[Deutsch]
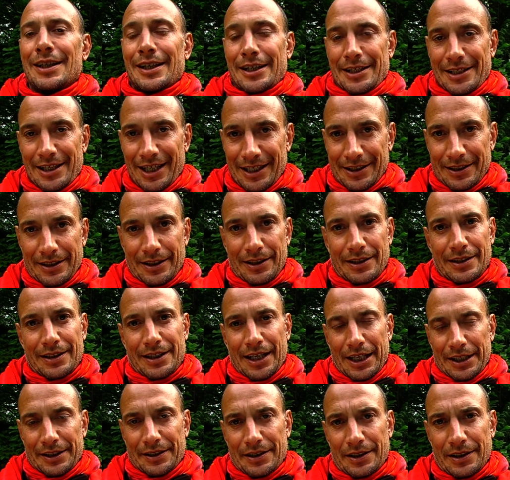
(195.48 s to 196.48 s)
Gatte,
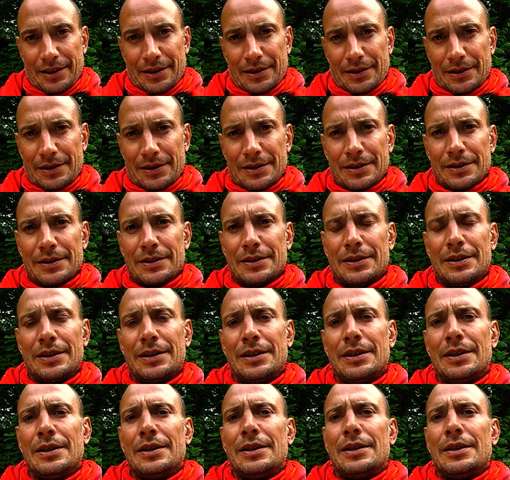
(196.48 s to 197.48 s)
Gattin,
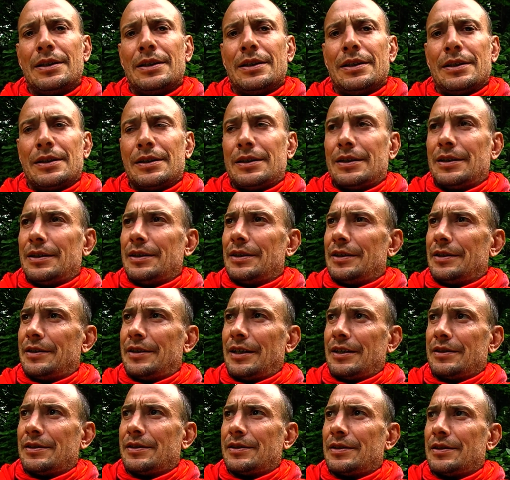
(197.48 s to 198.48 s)

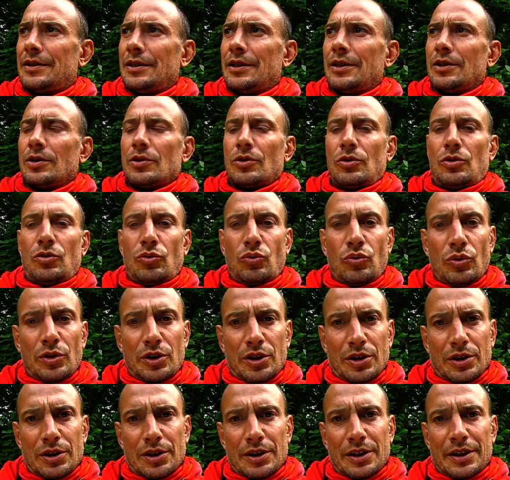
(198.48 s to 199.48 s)
das
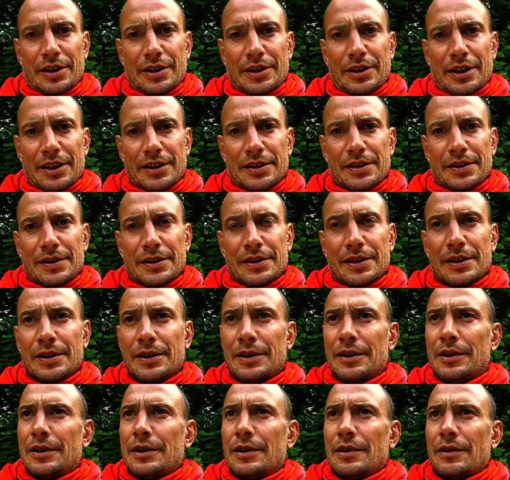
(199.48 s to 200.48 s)
Gut, äh, das
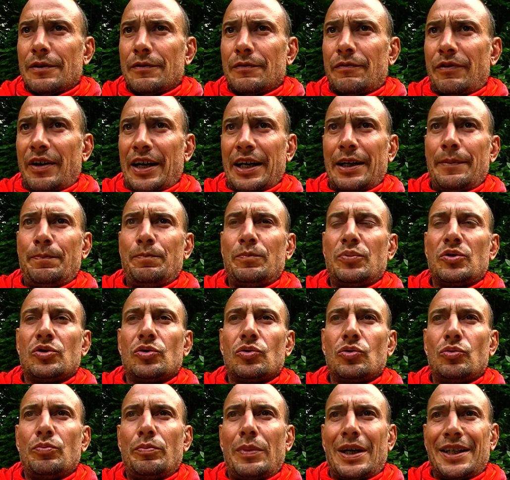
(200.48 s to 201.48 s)
Weib,
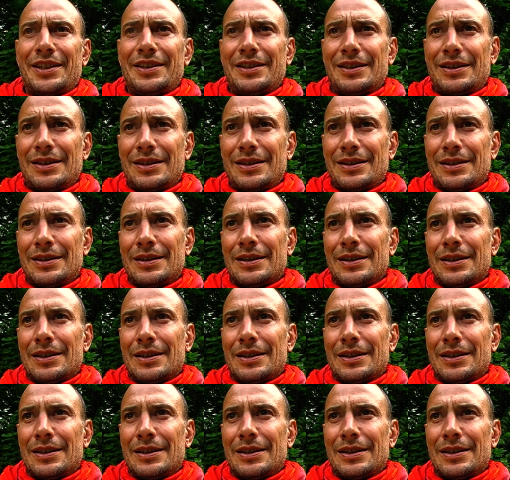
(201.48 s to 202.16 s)
so Manne,